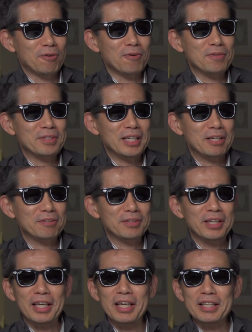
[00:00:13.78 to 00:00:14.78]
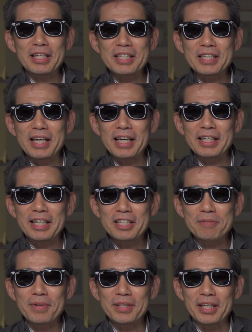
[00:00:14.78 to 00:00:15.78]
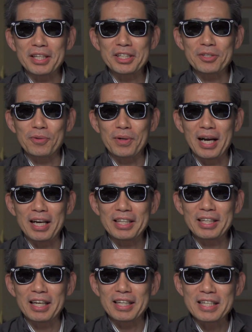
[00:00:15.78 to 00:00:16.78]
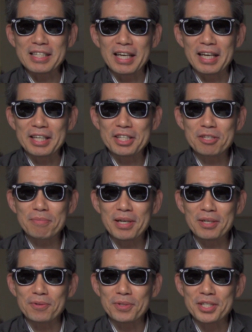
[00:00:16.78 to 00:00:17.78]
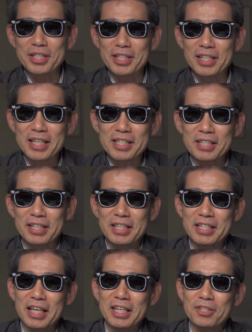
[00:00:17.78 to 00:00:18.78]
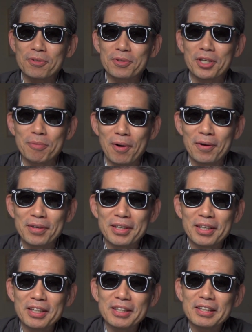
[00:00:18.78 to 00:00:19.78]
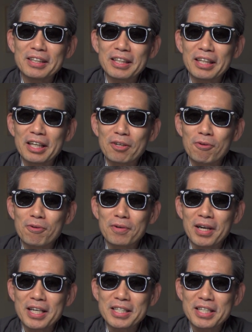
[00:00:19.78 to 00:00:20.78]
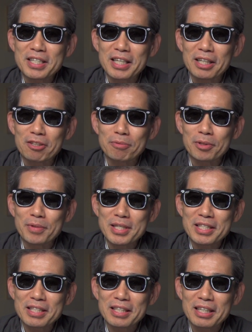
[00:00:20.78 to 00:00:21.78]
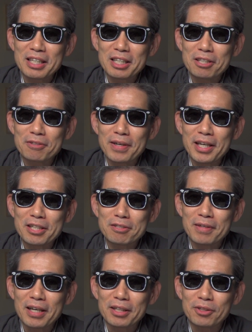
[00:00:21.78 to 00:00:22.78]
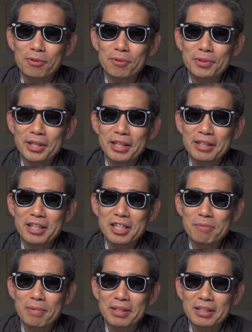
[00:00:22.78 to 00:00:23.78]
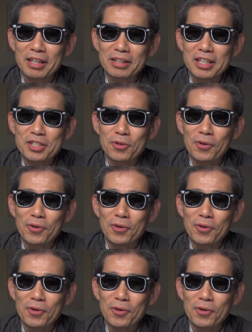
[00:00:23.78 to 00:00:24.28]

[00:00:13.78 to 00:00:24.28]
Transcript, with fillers: 本格的に使い始めた人がいたらですね一番陥りやすい最初の疑問、えー、ここを解説したいと思いますファイルはどこに行ってしまったのでしょ